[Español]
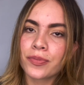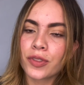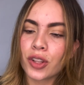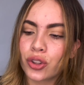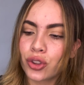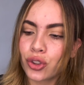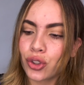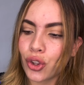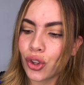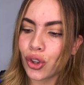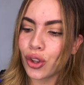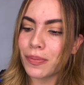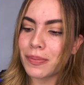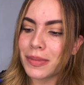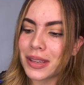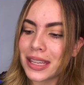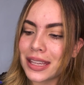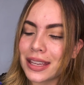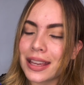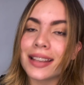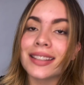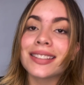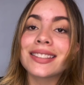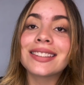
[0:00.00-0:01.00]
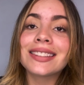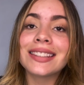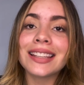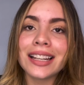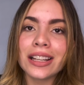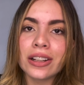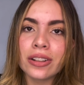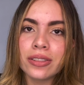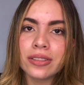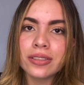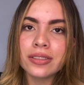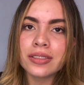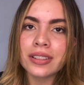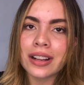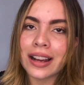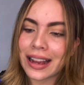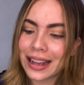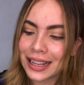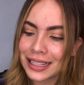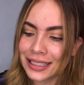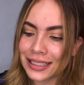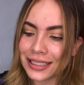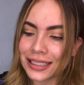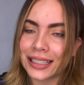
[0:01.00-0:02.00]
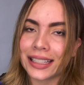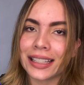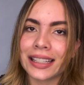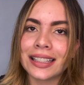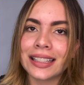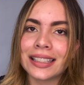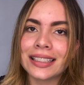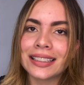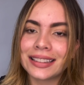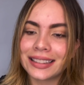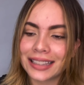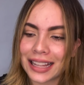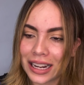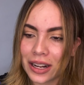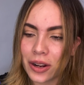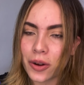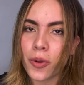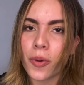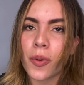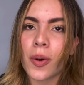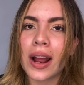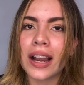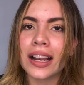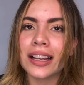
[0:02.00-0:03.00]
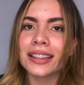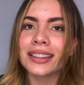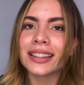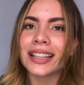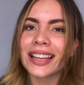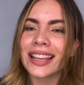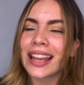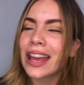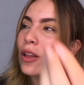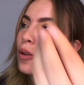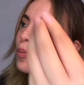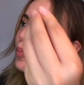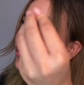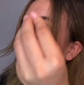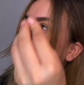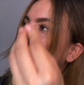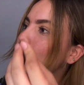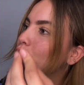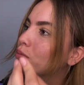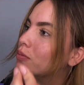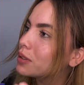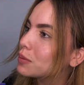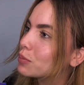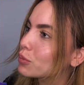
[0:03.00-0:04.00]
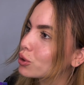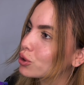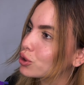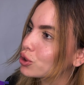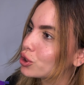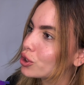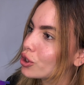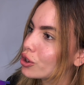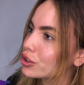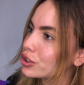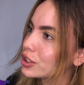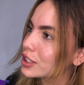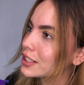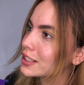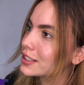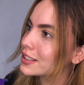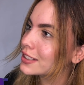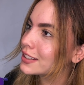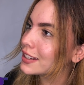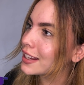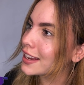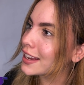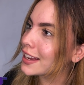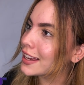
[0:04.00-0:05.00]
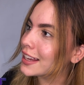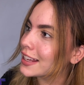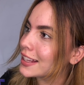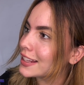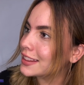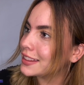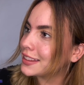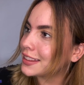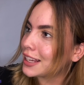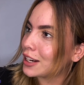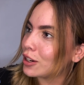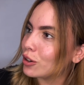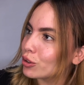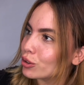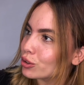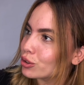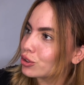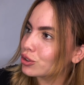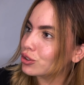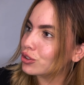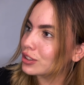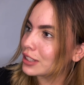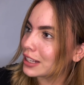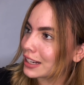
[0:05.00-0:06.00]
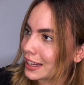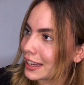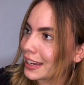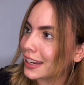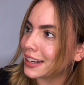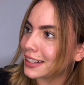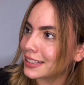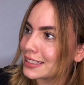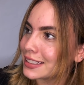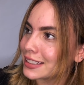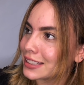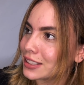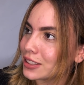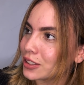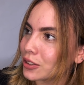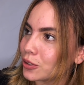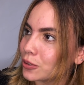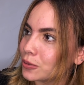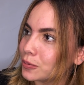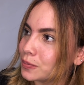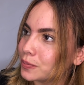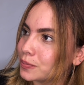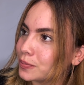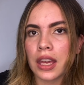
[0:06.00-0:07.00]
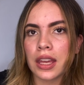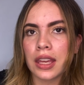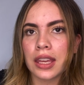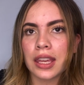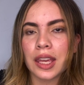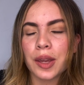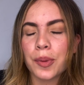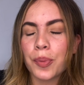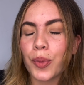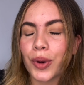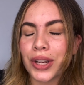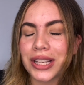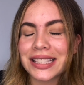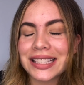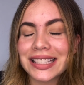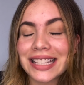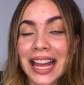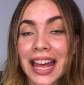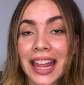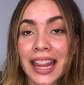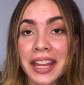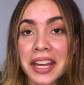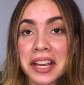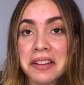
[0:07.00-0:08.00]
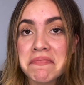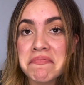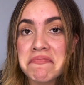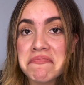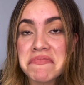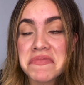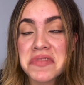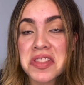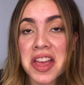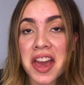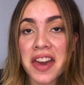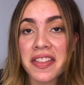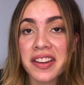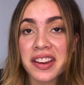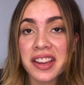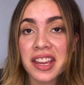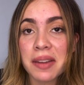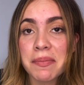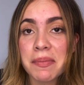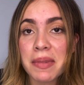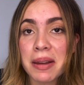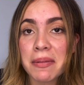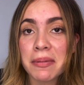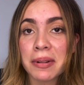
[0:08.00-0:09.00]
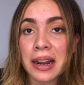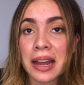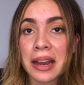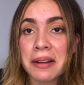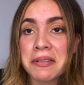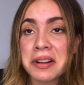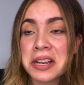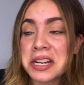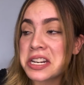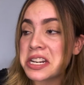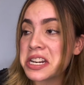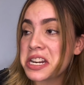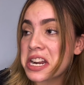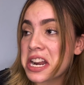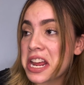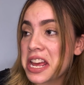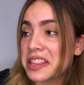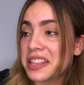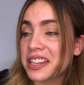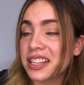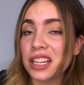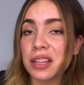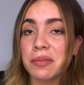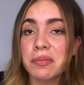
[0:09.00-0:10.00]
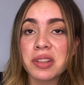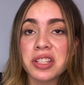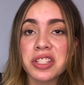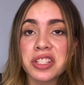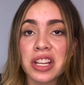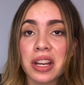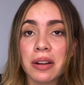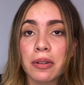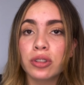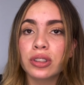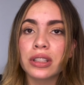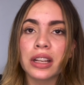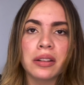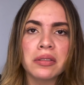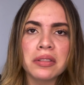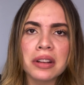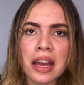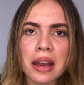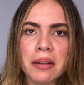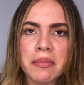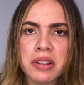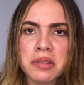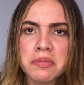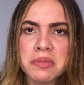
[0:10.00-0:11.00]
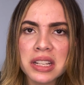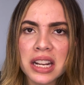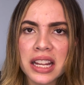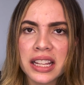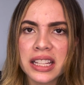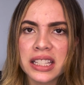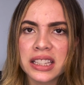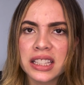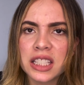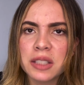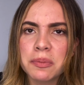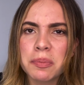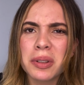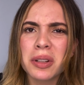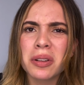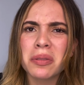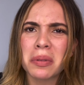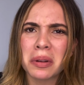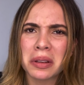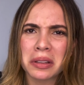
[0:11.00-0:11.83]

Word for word: todo mi estilo así, tal cual, tallado por los mismos dioses de los, del ejercicio. Y pues nada, nada que me hablaba, nada que me echaba, o sea, nada más miraditas, pero